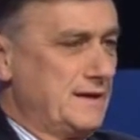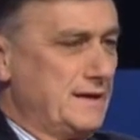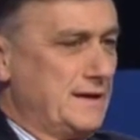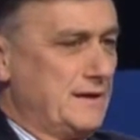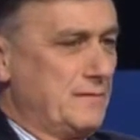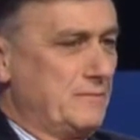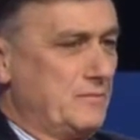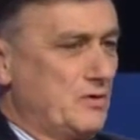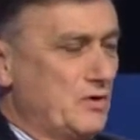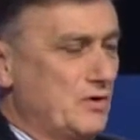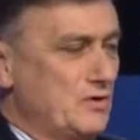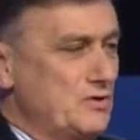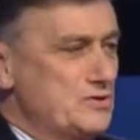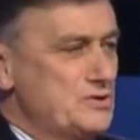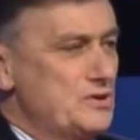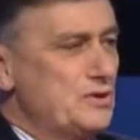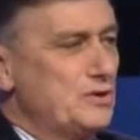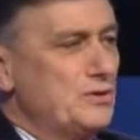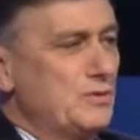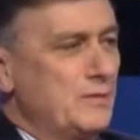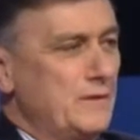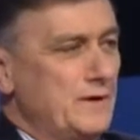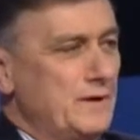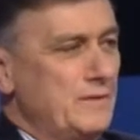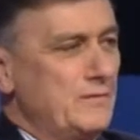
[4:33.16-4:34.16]
Porque
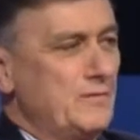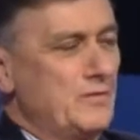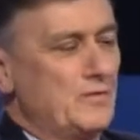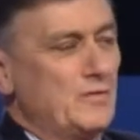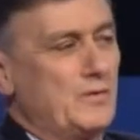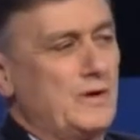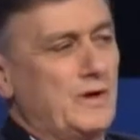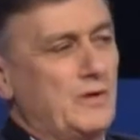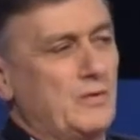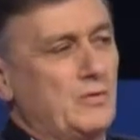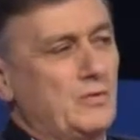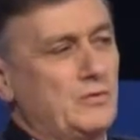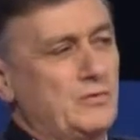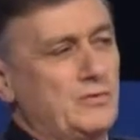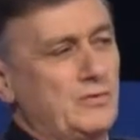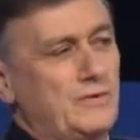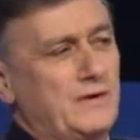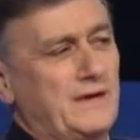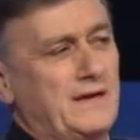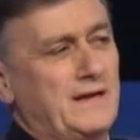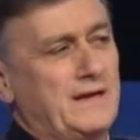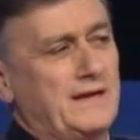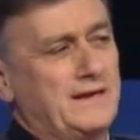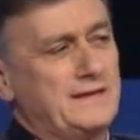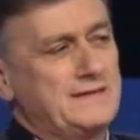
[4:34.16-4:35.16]
nosotros venimos de una cultura
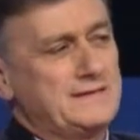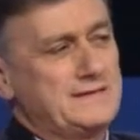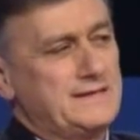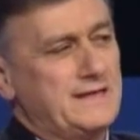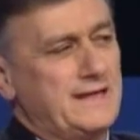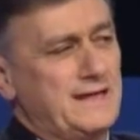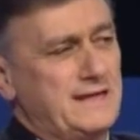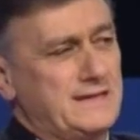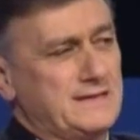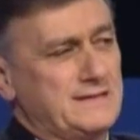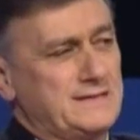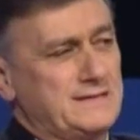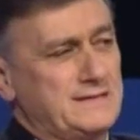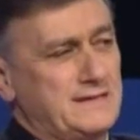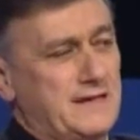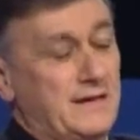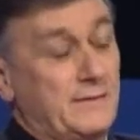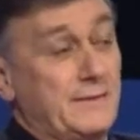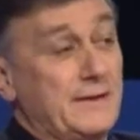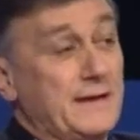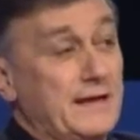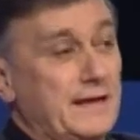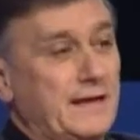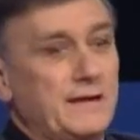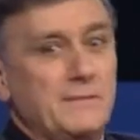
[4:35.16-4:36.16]
de la disidencia. A
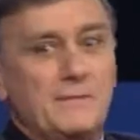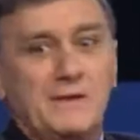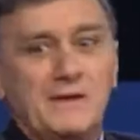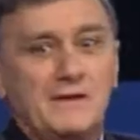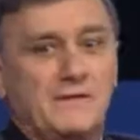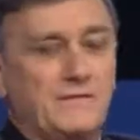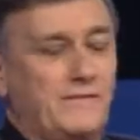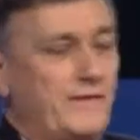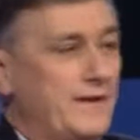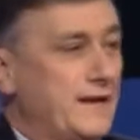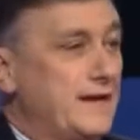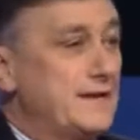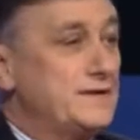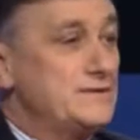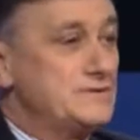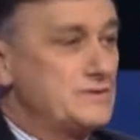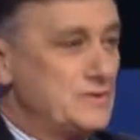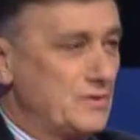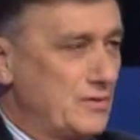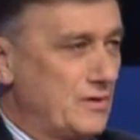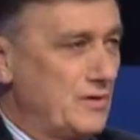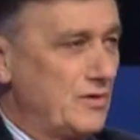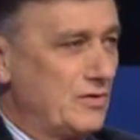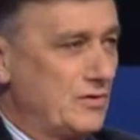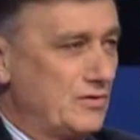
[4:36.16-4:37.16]
ver, ¿en qué me
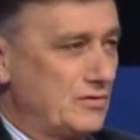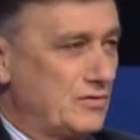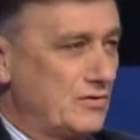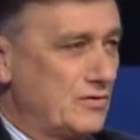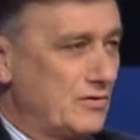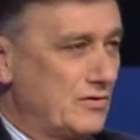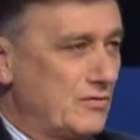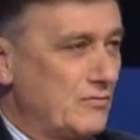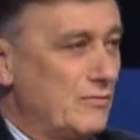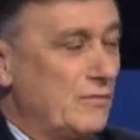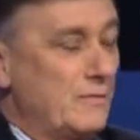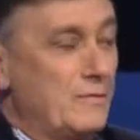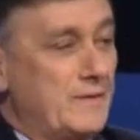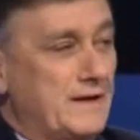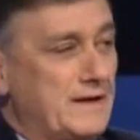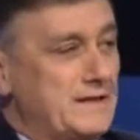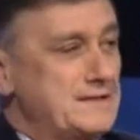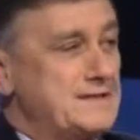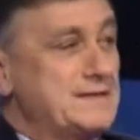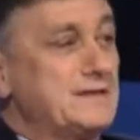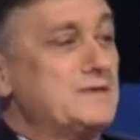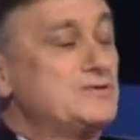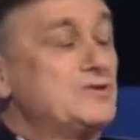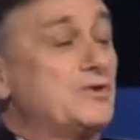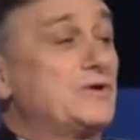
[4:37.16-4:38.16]
diferencio del otro? Como para
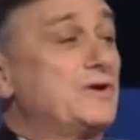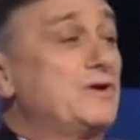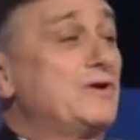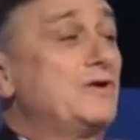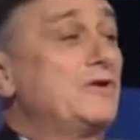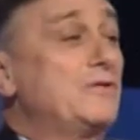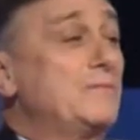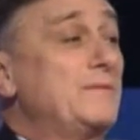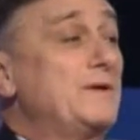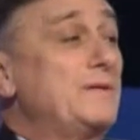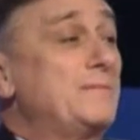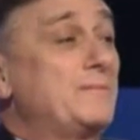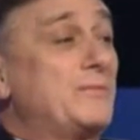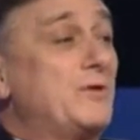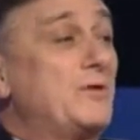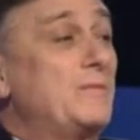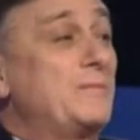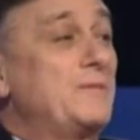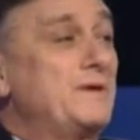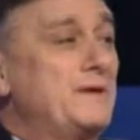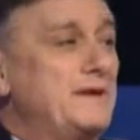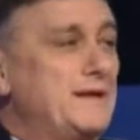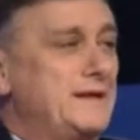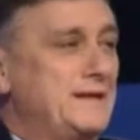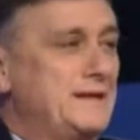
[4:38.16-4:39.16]
decir, yo quiero mi
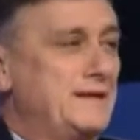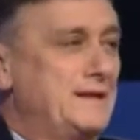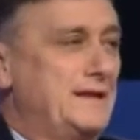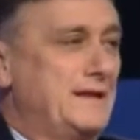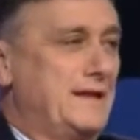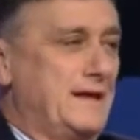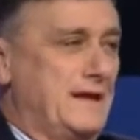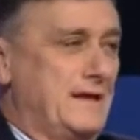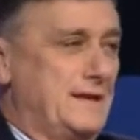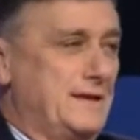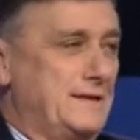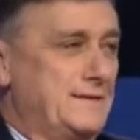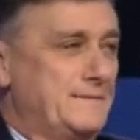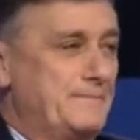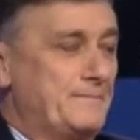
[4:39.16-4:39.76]
propia identidad.